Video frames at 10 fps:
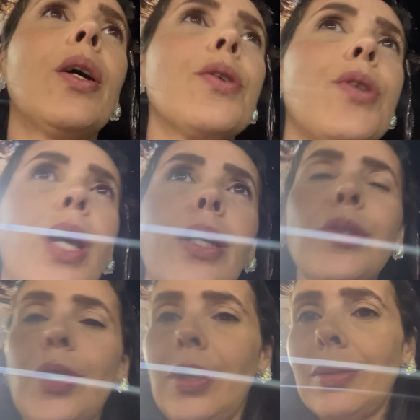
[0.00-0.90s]

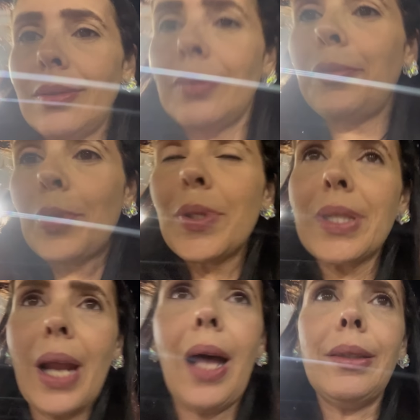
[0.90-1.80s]
Gente,
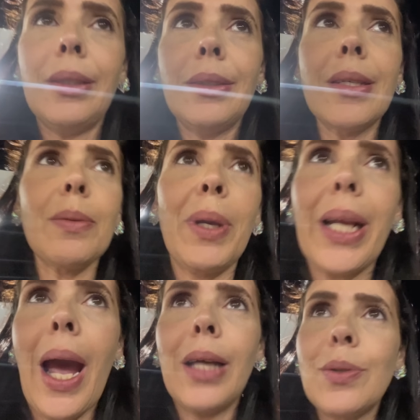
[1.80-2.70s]
frustrada desse
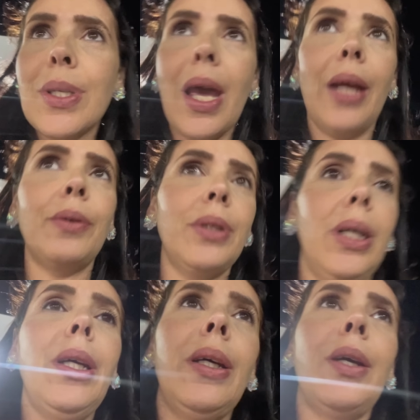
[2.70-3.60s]
mercado, sério.
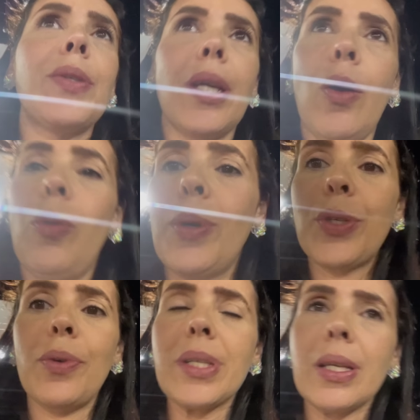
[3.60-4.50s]
Eu sei que algumas
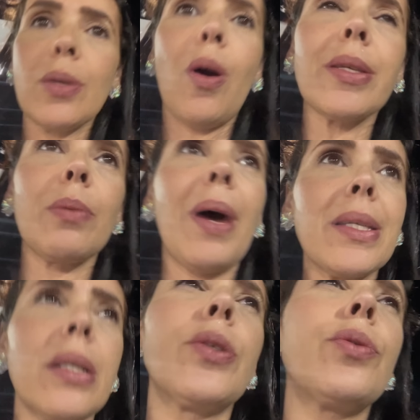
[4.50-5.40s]
de vocês gostam
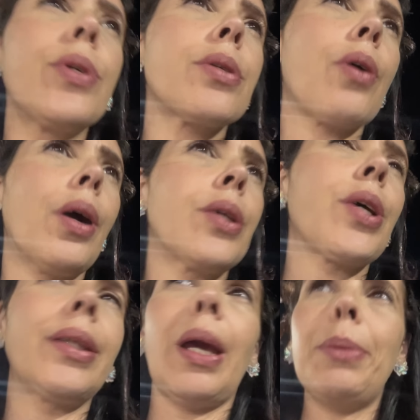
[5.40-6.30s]
bastante do estoque,
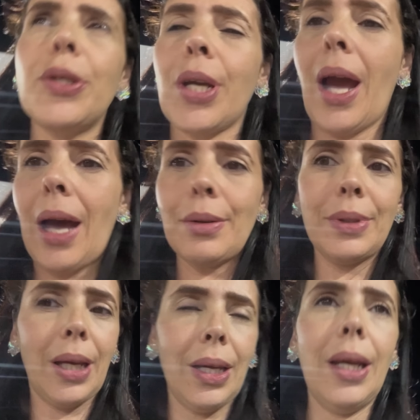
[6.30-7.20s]
já até me indicaram,
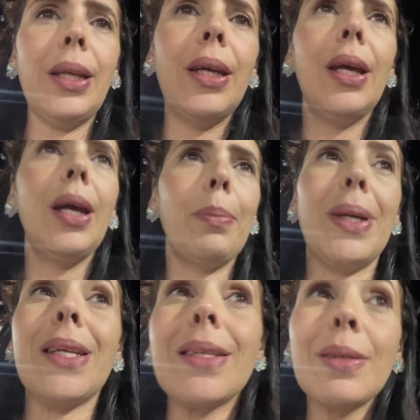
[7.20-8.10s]
né, ele.
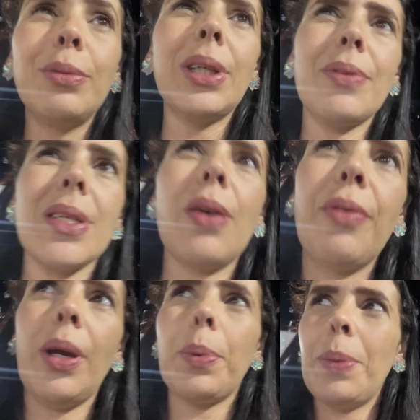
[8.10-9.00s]
Mas é a segunda vez que eu
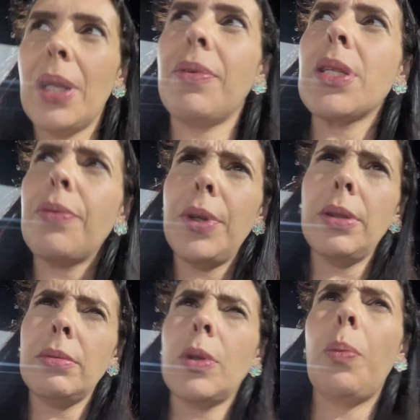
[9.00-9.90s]
venho, a primeira vez eu
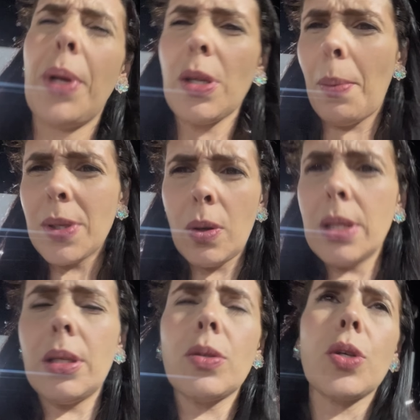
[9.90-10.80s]
vim, comprei só umas
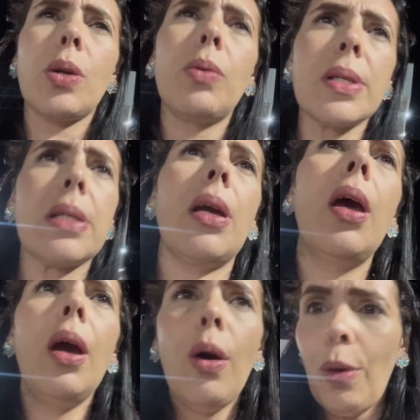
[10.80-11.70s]
coisinhas, eu já não gostei.
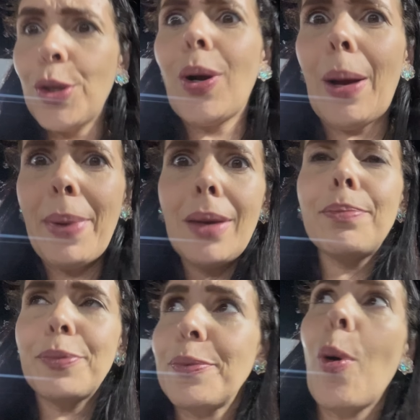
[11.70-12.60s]
Hoje eu acabei
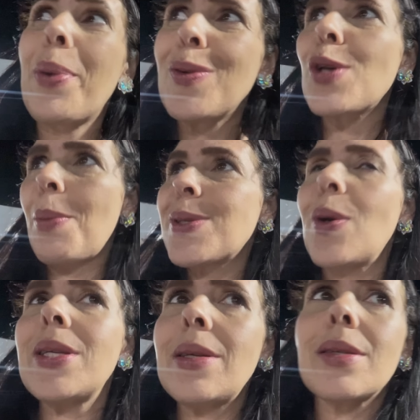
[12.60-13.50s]
comprando só umas
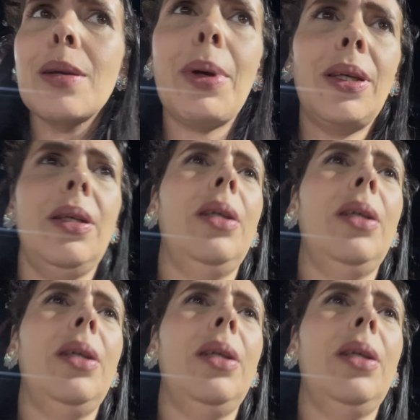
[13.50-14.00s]
coisinhas também.